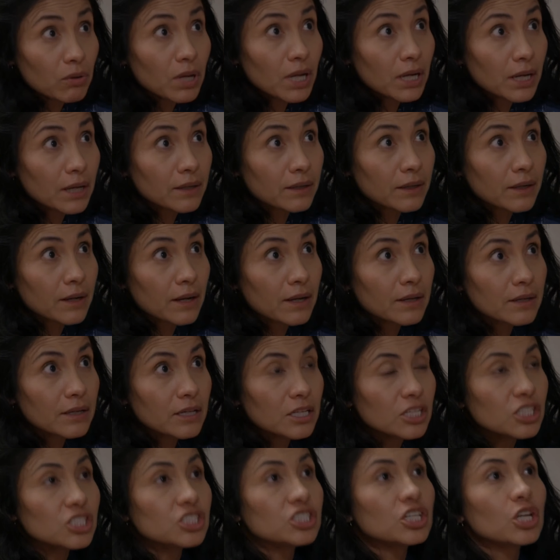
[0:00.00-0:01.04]
la carrera.
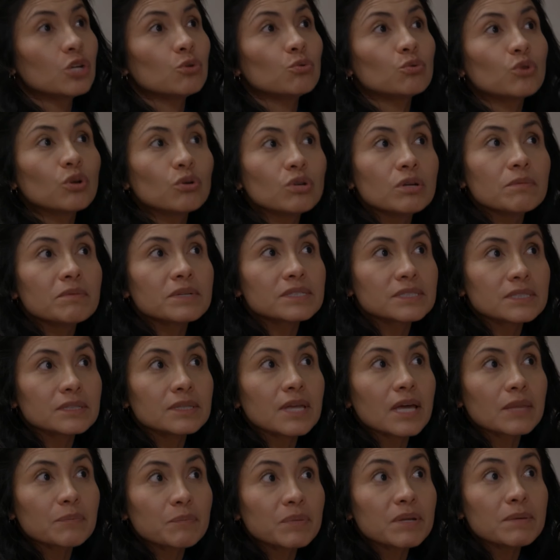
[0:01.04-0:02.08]
Y en una
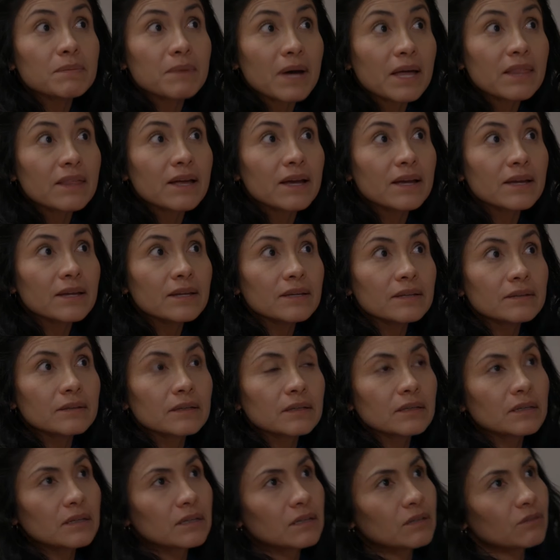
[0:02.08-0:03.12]
universidad privada, ¿eh?
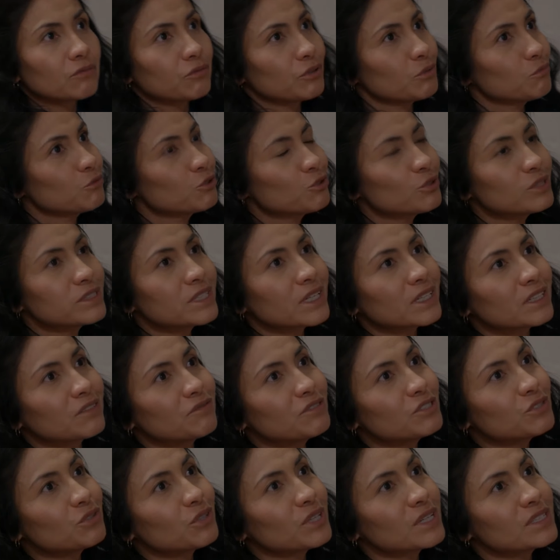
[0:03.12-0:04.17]
Fue mucho el
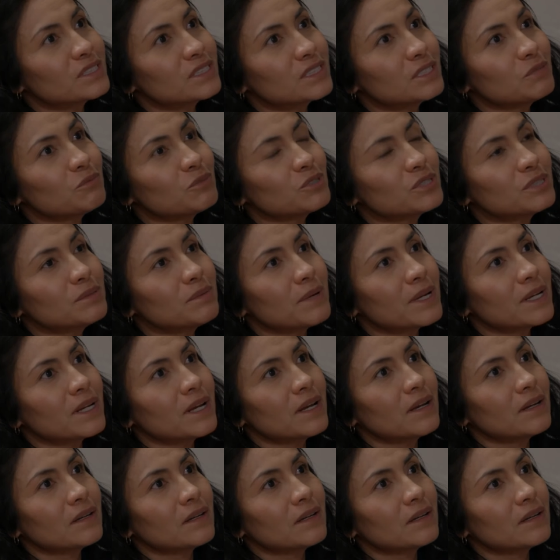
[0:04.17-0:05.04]
sacrificio que hicimos, Ivana.